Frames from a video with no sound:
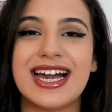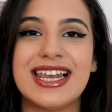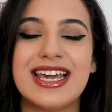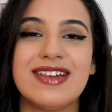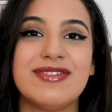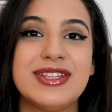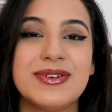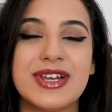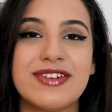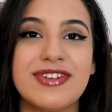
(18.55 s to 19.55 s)
على
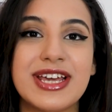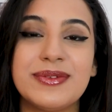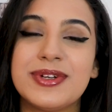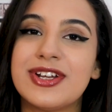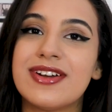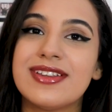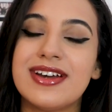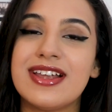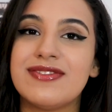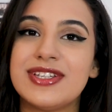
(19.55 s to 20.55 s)
الفيديو اللي فات
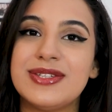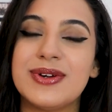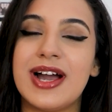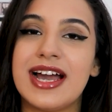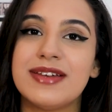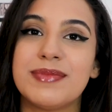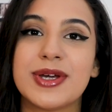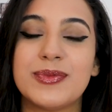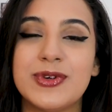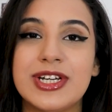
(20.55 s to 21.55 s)
والنهارده الفيديو عن
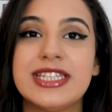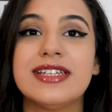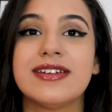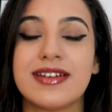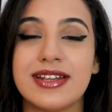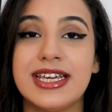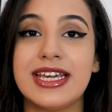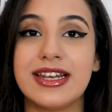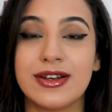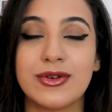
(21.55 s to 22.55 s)
مجموعه
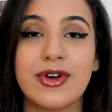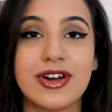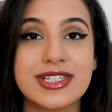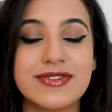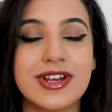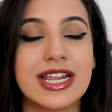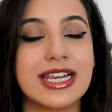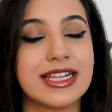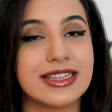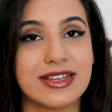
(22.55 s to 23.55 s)
غرنيه اللي لونها اصفر
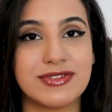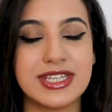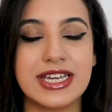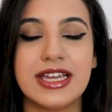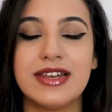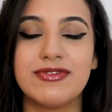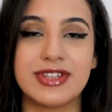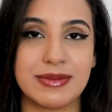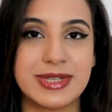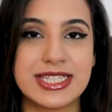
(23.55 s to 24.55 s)
اللي للتفتيح اللي
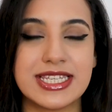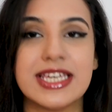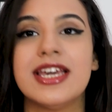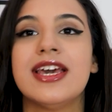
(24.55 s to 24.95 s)
بفيتامين سي